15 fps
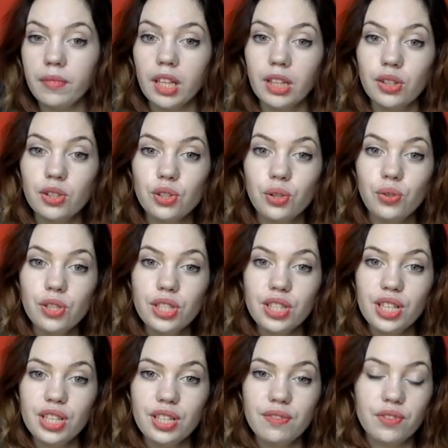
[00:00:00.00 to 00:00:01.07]
Но с другой
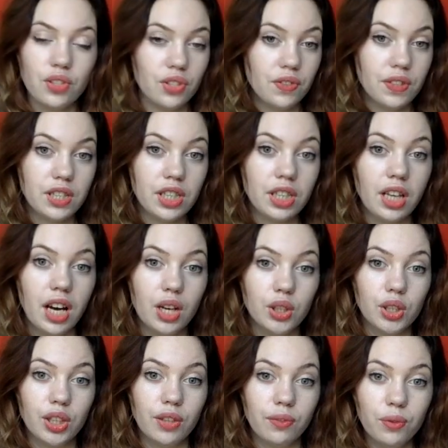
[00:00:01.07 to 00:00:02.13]
стороны, все зависит
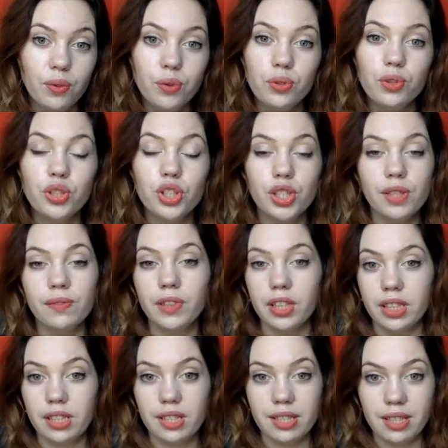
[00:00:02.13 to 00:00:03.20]
от того, чем вы
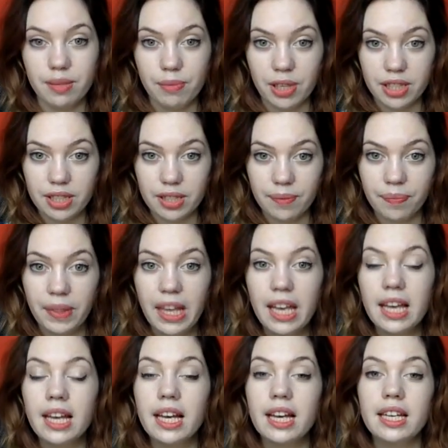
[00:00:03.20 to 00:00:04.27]
хотите заниматься.
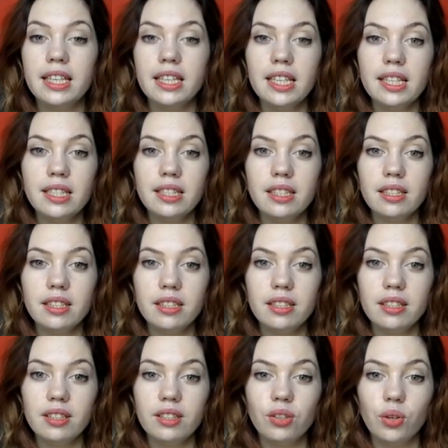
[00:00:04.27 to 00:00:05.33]
Есть
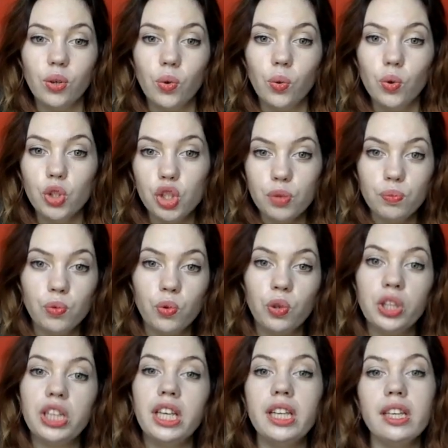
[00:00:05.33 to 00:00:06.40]
э, очень
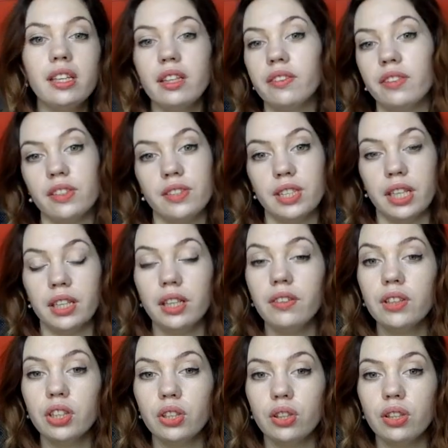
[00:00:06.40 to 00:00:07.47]
много тренинговых центров,
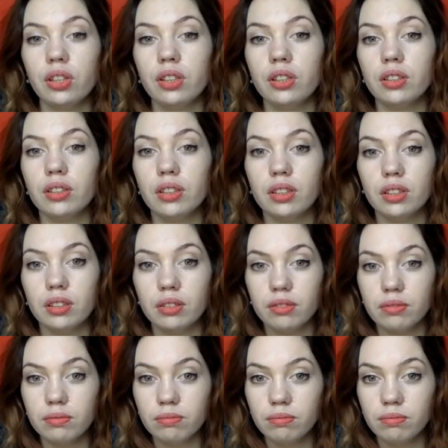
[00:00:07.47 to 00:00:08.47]
в которых э,